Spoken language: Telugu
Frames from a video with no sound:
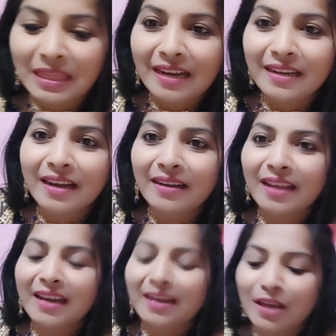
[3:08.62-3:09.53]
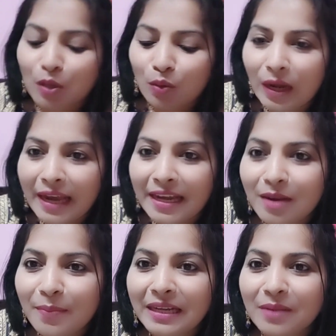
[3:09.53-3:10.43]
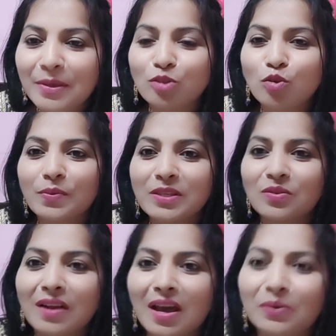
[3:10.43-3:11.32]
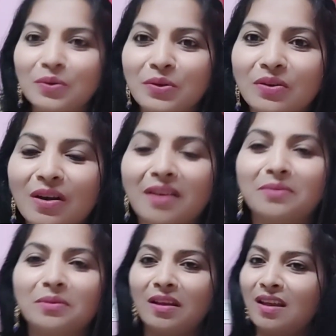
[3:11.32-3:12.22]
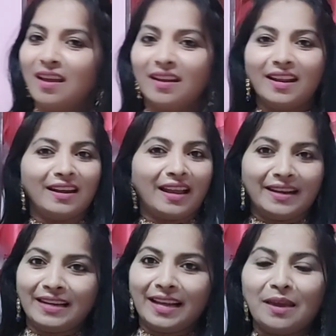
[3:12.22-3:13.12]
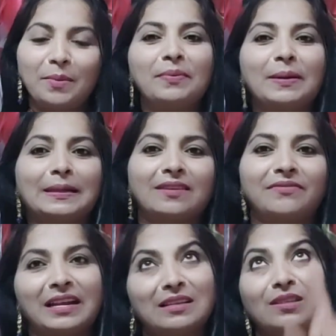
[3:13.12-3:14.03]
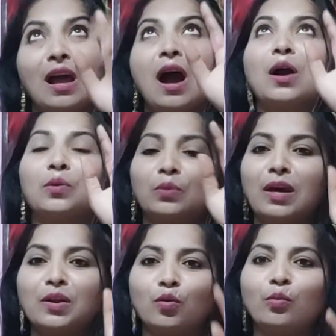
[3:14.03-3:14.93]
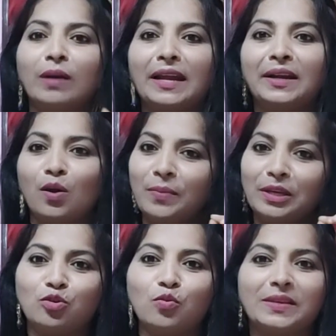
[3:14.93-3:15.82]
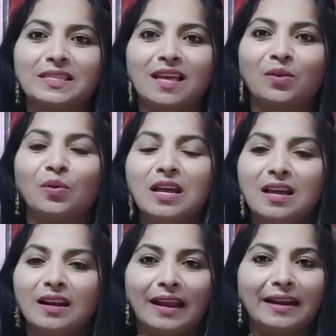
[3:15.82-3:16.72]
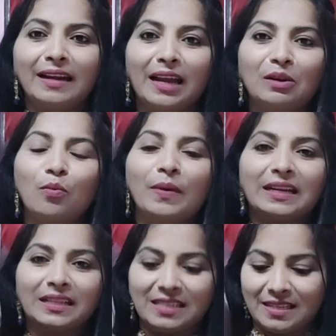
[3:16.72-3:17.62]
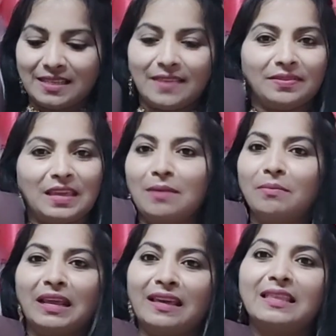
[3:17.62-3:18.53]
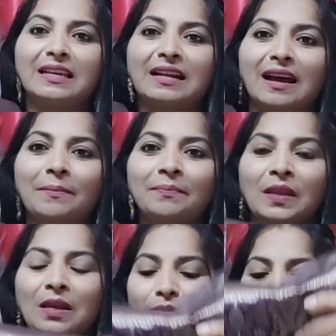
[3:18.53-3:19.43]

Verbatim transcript: ఏంటంటే నేను ఎక్కువ లైట్లు పెట్టి మీకు చూపిస్తున్నా అనుకుంటున్నారు నేను లైట్లు ఏమి పెట్టాను ఫ్రెండ్స్ నాకున్న రూమ్ లైట్లో మీకు చూపిస్తాను లైట్లు ఎక్కువ పెట్టి చేస్తే అంత ఏం లేదు ఇక్కడ సో